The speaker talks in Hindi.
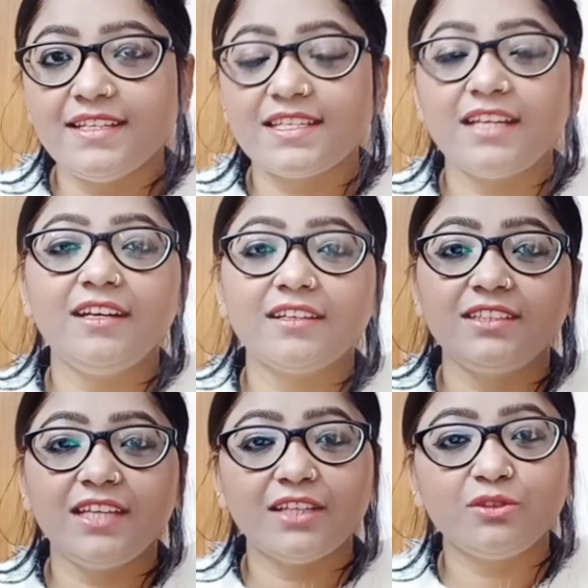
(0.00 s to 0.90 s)
डेज़ के लिए
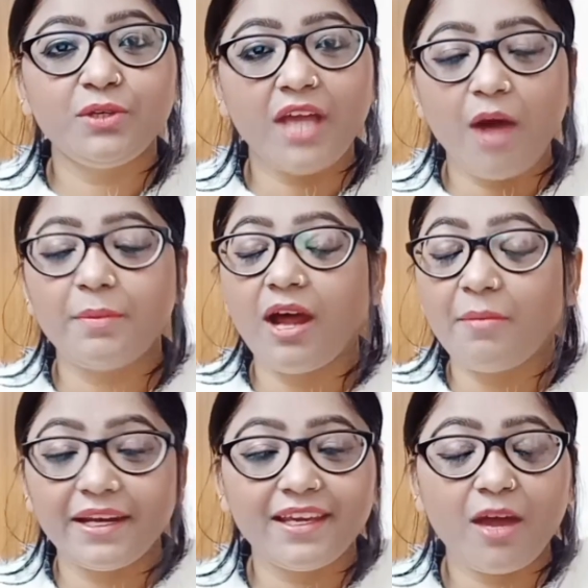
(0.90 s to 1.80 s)
लगती है तो यहाँ पर
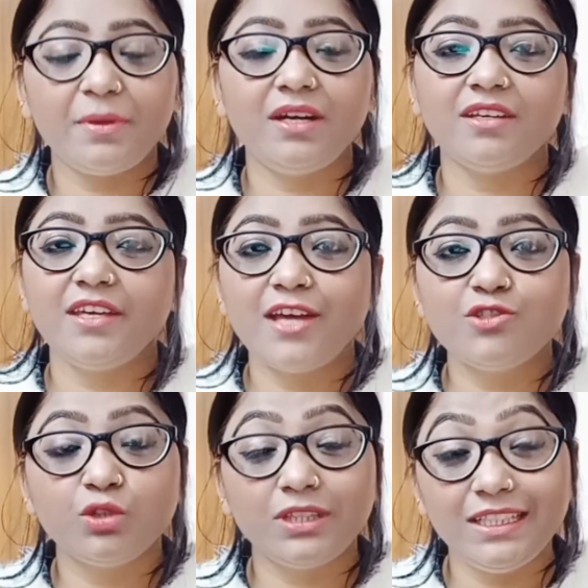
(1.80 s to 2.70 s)
हमारे यहाँ पर लगी है
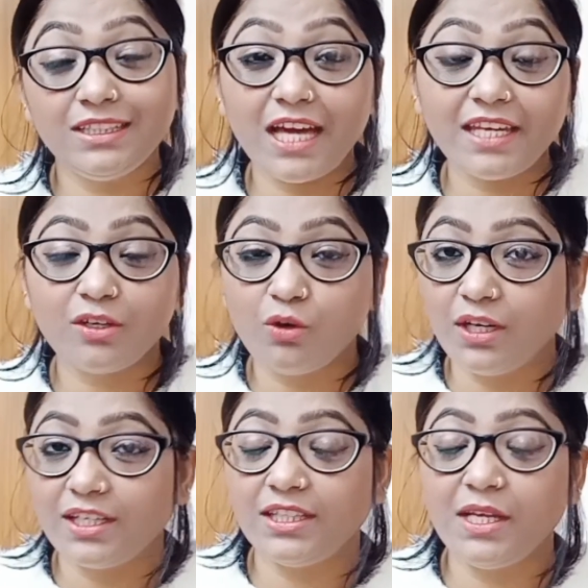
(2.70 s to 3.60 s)
जो तीन तारीख को
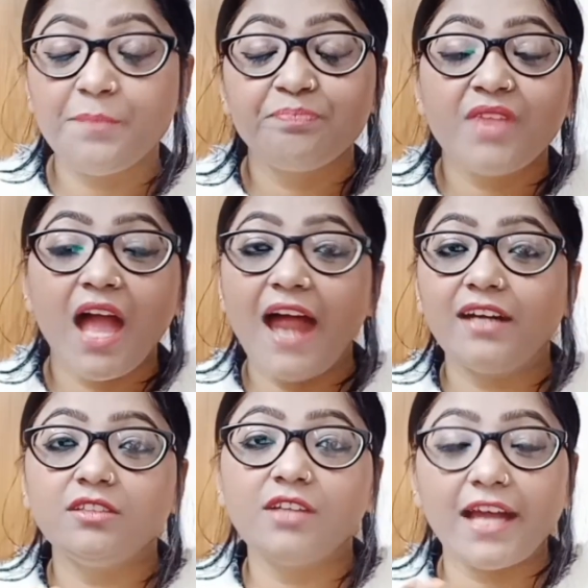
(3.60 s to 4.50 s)
लगी थी
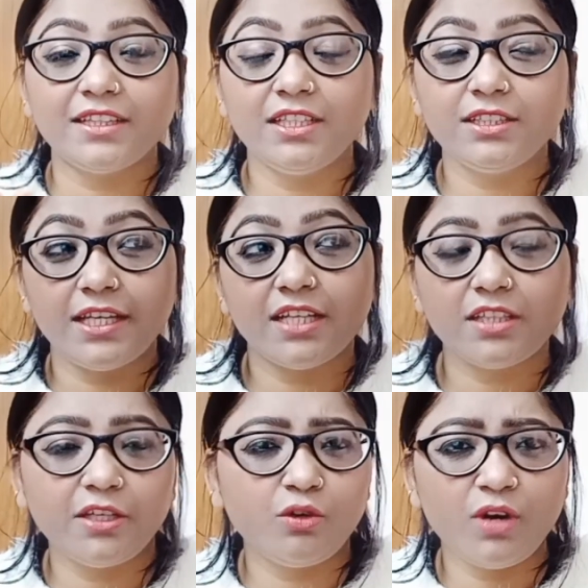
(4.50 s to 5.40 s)
एंड आई थिंक तेरह
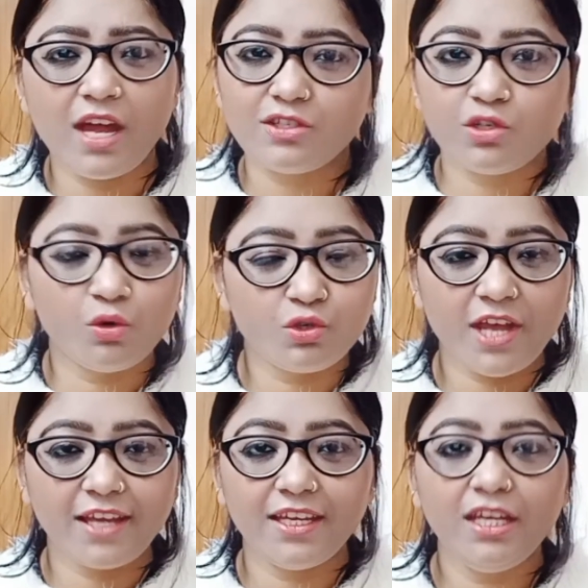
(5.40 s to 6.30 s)
तारीख को लास्ट हो
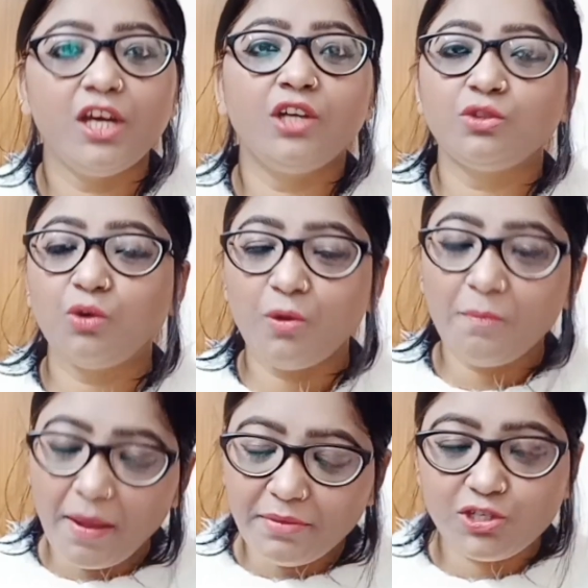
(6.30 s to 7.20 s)
जाएगी तो
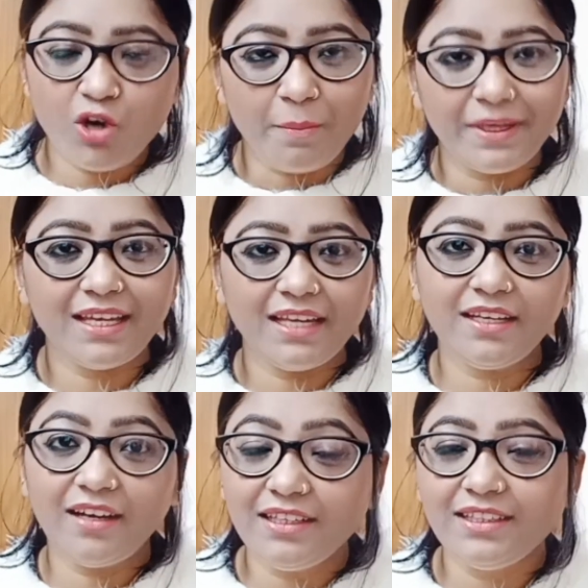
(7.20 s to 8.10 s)
मैं भी शॉपिंग के लिए
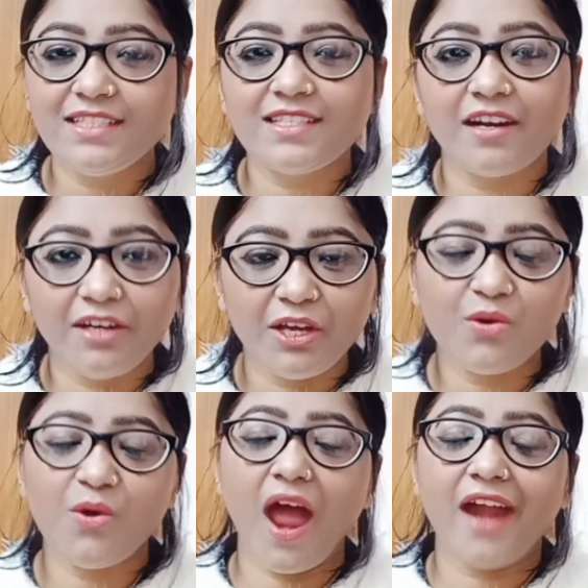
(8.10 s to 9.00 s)
गई थी संडे
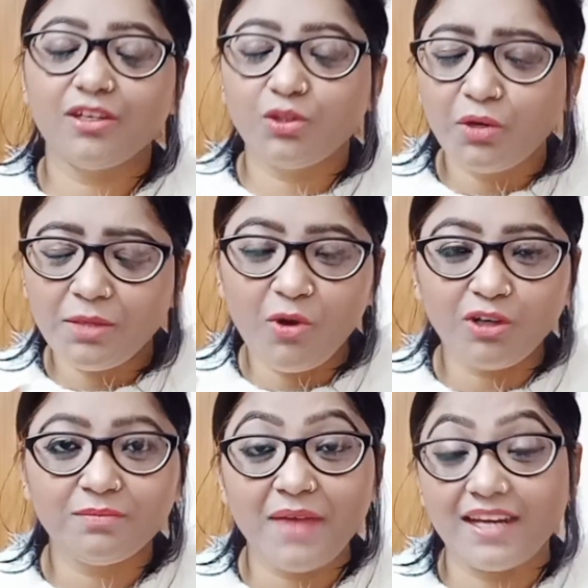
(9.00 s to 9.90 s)
को एंड थोड़ी
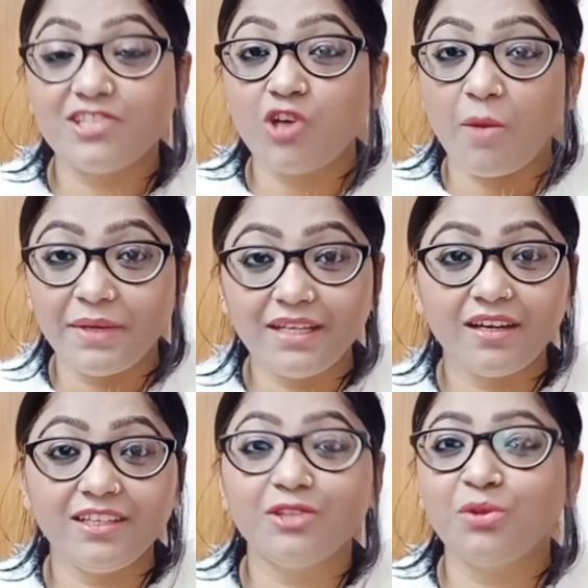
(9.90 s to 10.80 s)
बहुत मैंने शॉपिंग
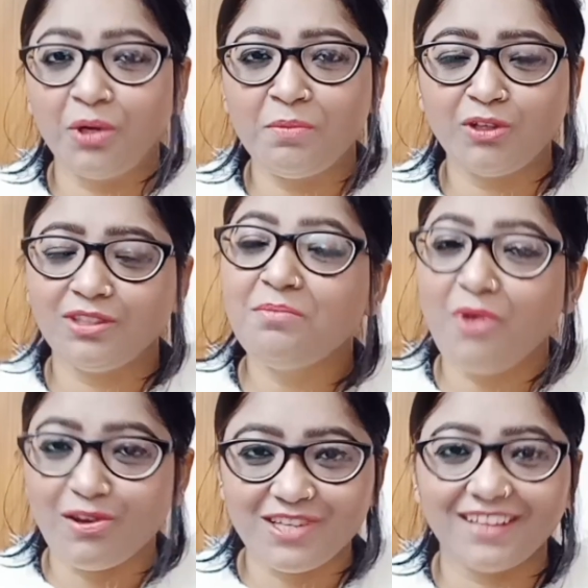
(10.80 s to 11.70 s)
करी है थोड़ी बहुत नहीं
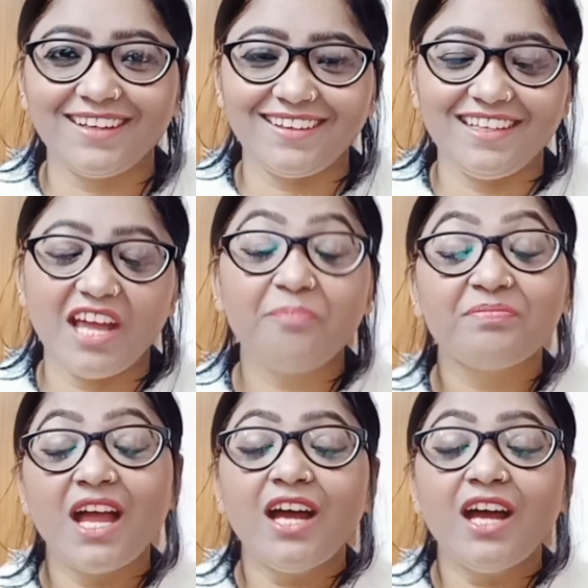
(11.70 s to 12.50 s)
बहुत ज़्यादा की है